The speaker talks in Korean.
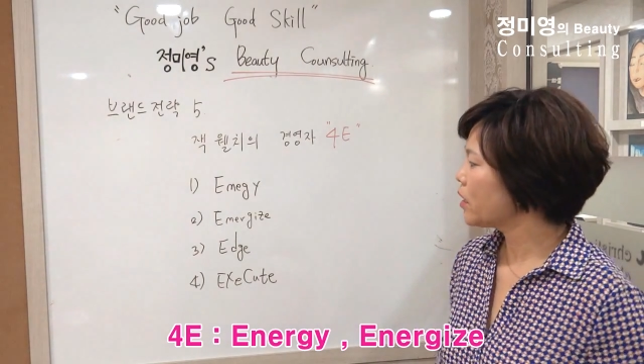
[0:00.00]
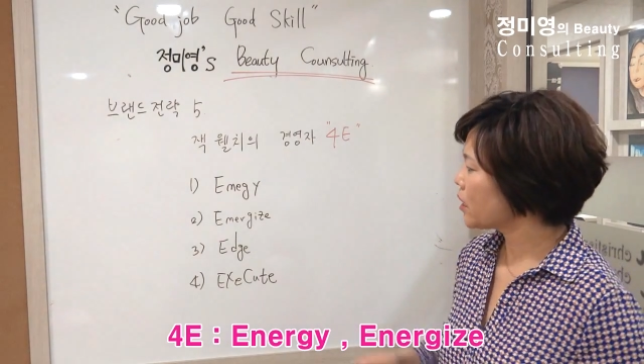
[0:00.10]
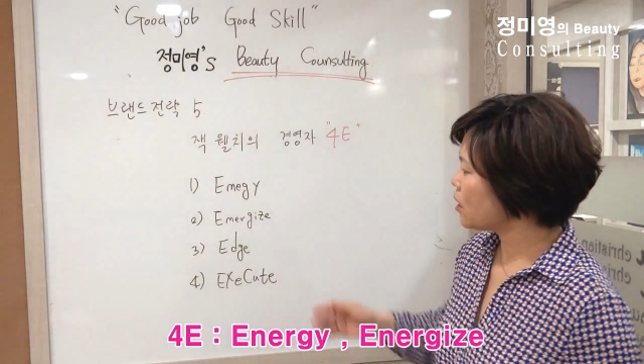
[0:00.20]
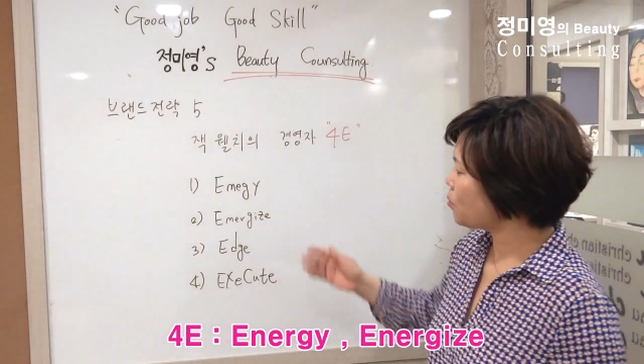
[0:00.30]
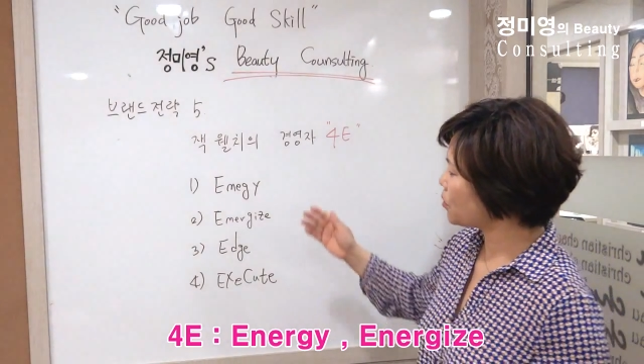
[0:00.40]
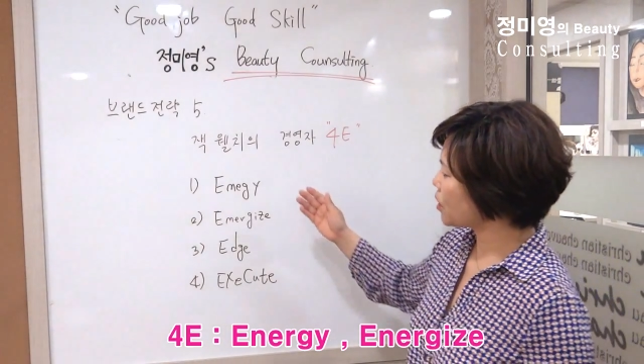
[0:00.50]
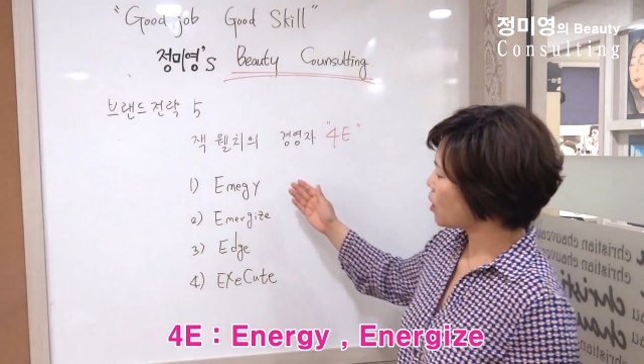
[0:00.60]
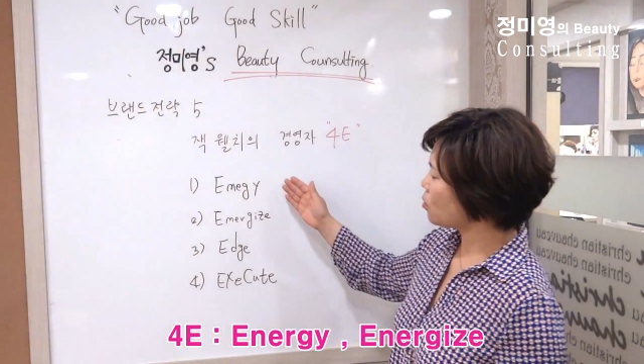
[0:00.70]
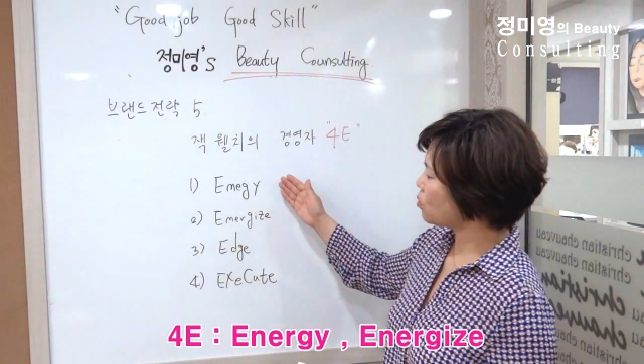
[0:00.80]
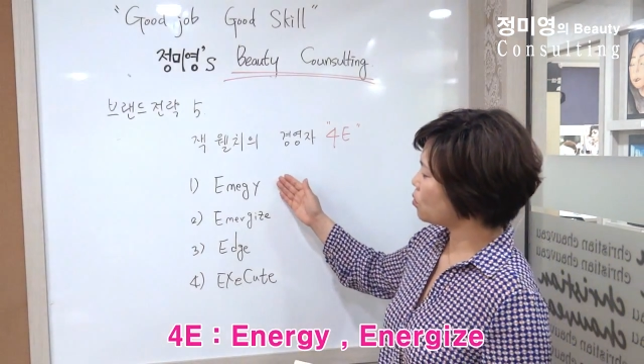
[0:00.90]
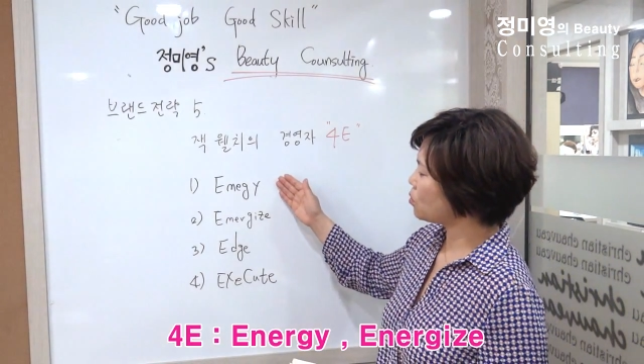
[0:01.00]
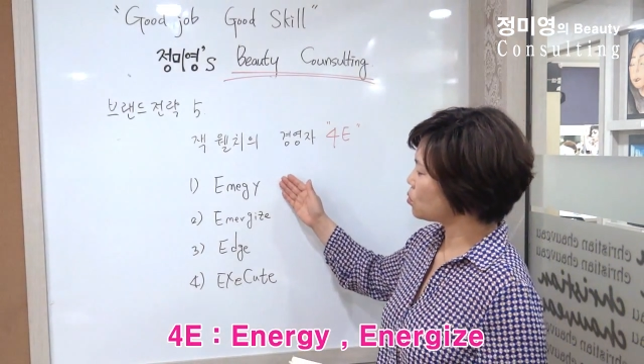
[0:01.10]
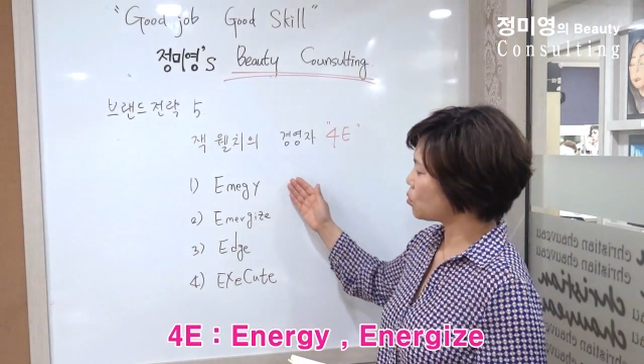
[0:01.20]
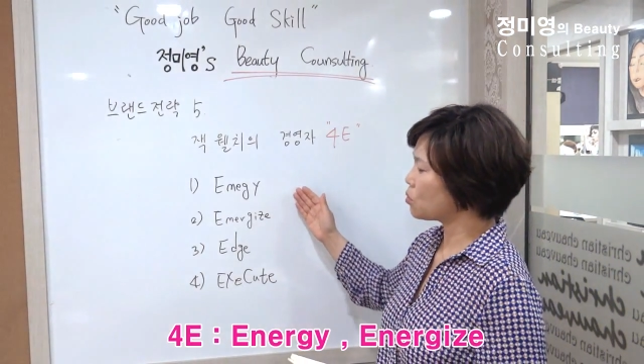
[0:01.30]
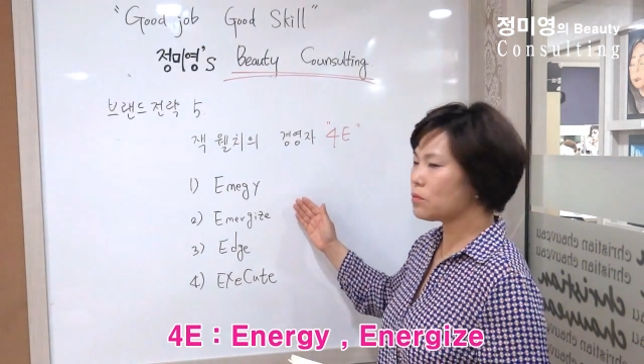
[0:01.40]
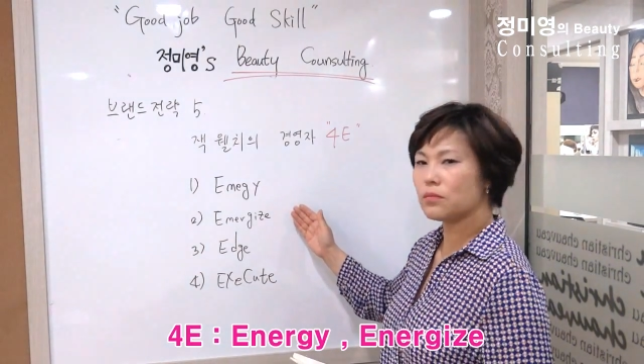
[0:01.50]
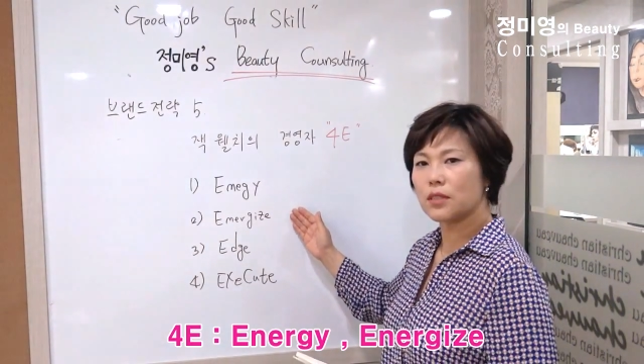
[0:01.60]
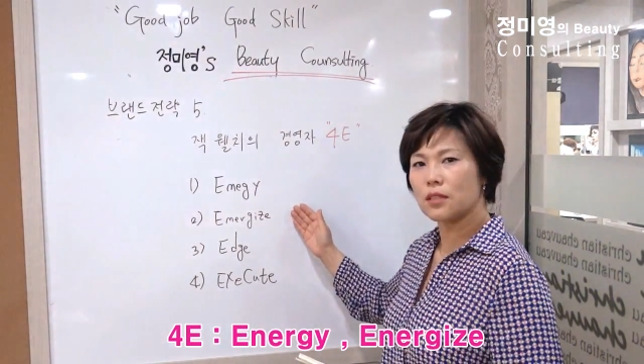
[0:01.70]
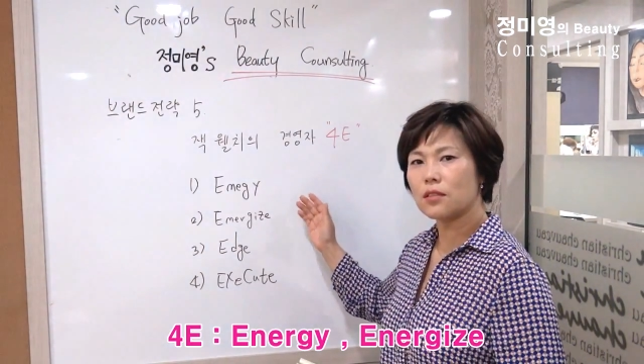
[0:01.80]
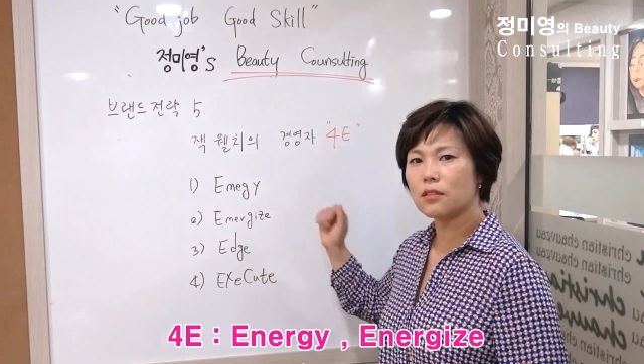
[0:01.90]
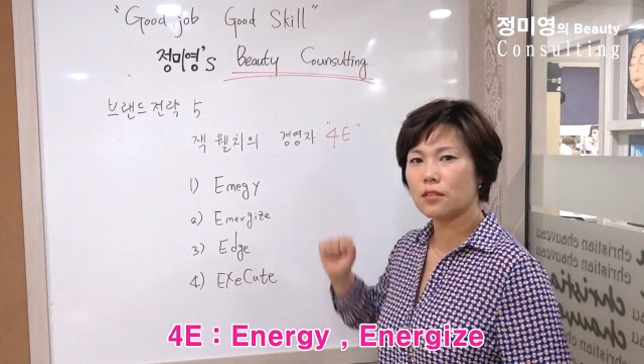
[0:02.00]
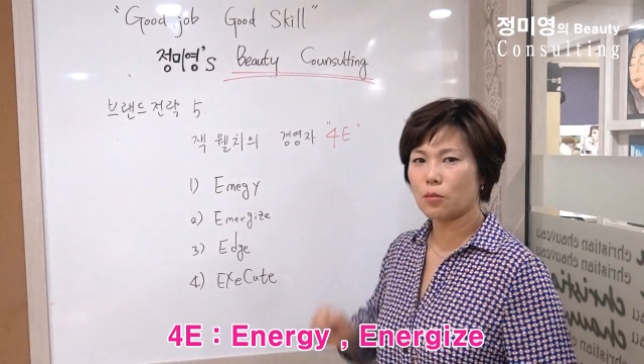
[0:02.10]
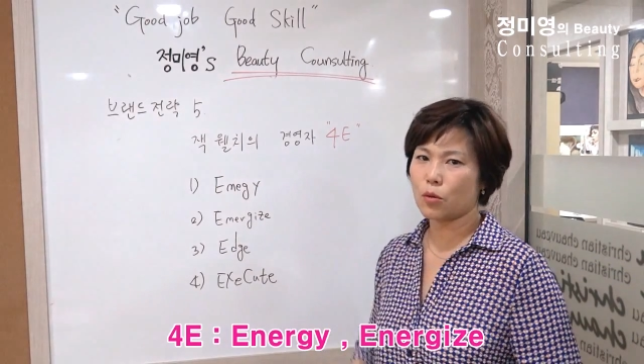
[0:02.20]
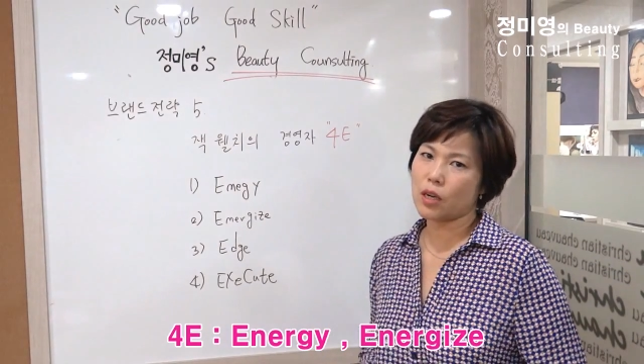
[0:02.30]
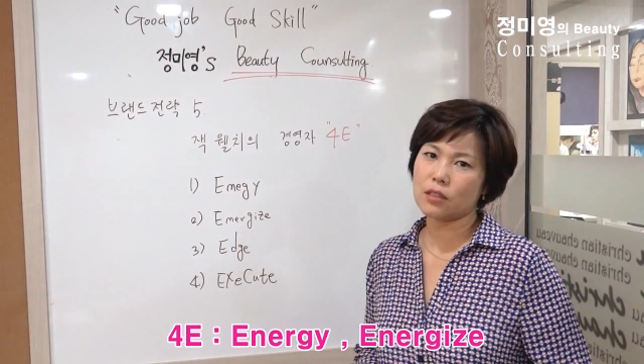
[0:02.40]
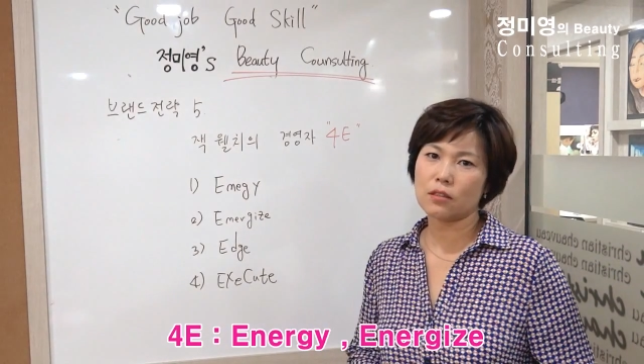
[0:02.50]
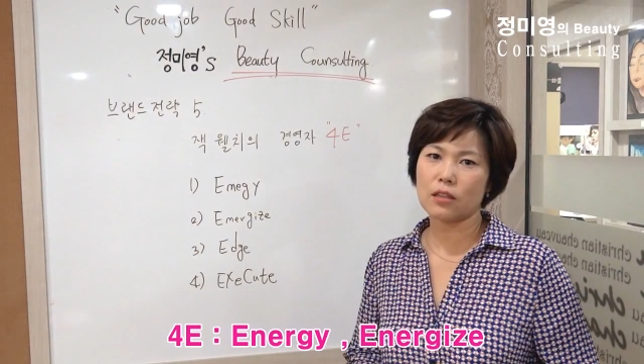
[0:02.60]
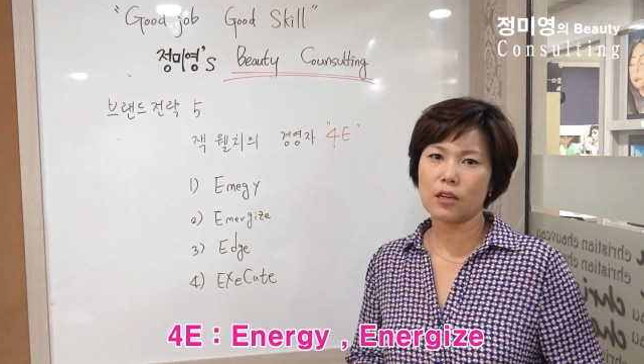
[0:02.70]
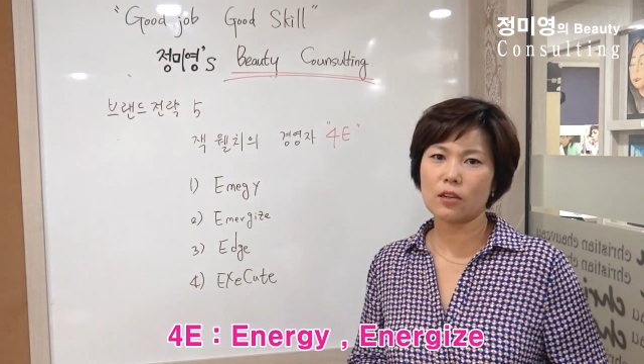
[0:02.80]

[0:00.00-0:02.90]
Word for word: 일본하고 조금 어 뭐라 그럴까요?